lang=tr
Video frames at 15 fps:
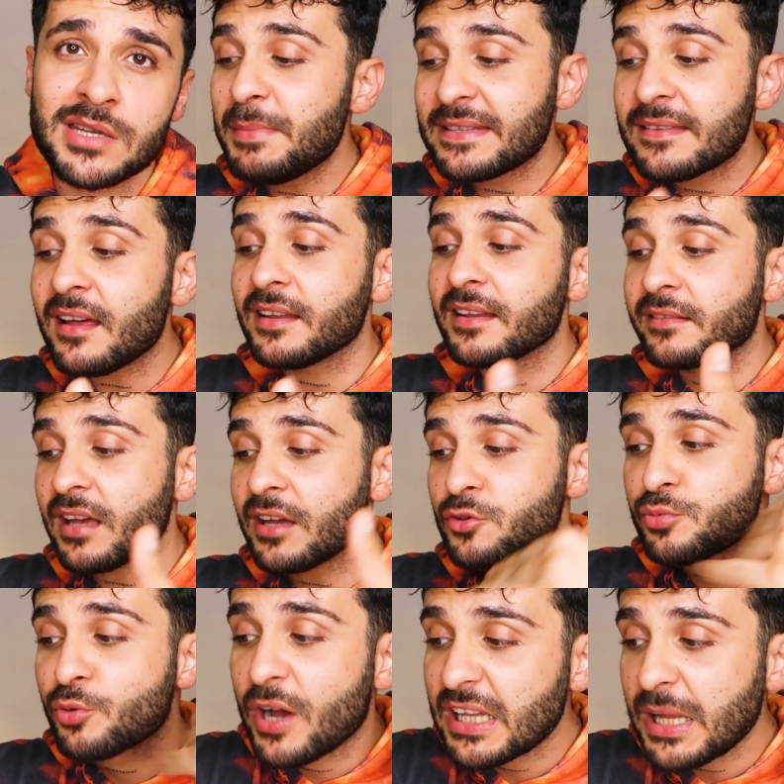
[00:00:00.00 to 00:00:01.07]
Neden, neden
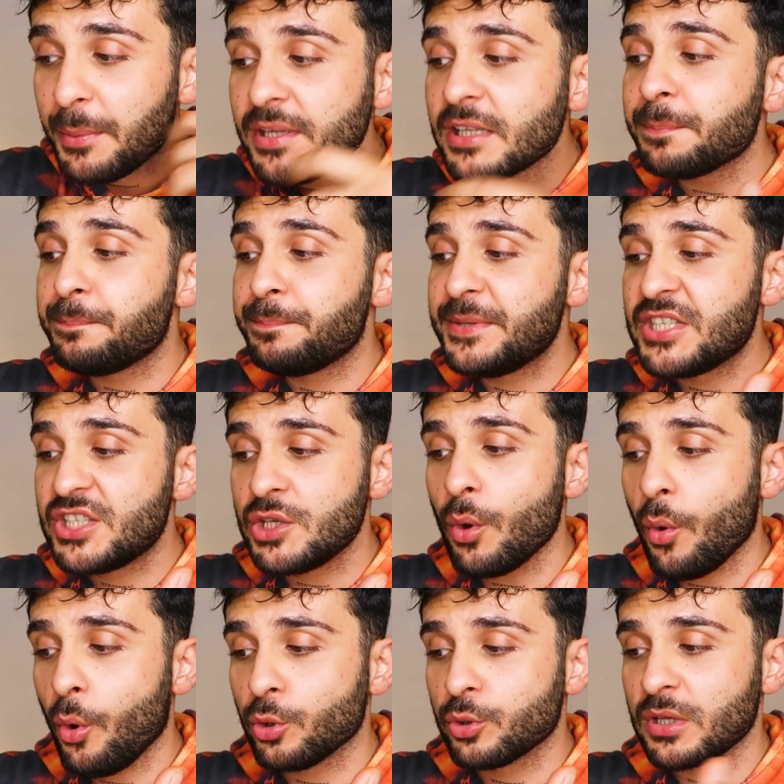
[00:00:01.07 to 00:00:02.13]
kalabalık bir şey
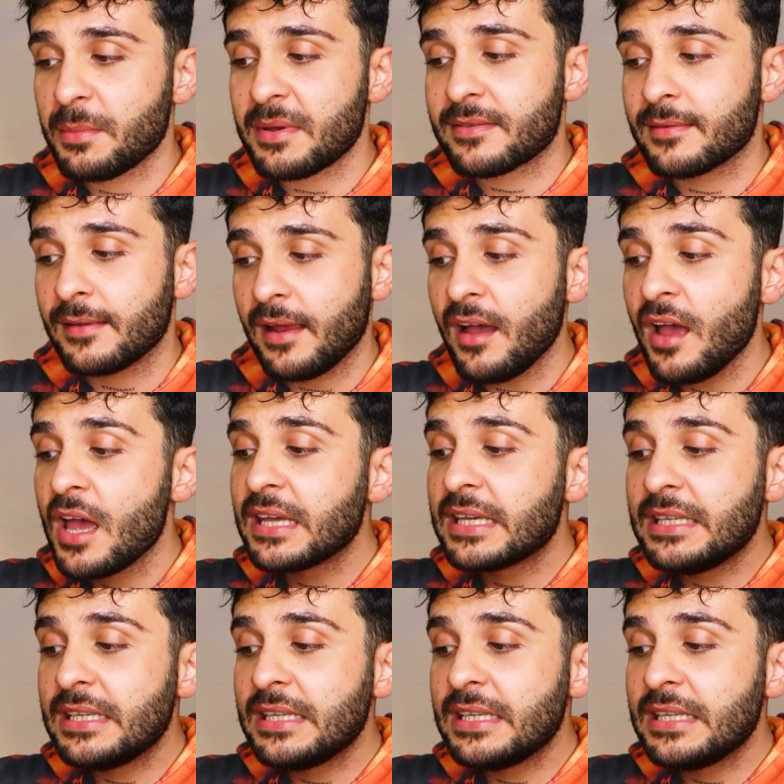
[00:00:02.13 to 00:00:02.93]
olduğunda mesela